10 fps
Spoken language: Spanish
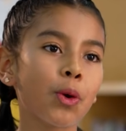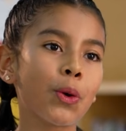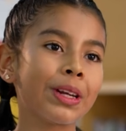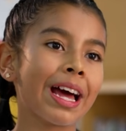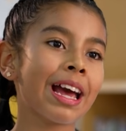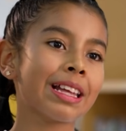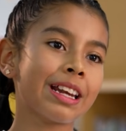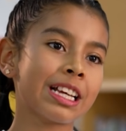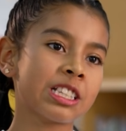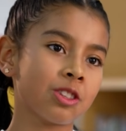una
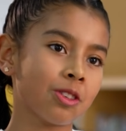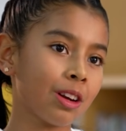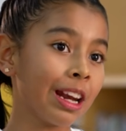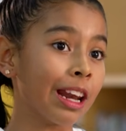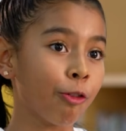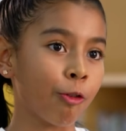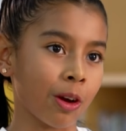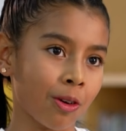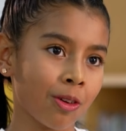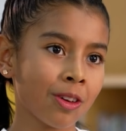generación de
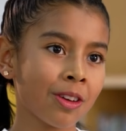fuego.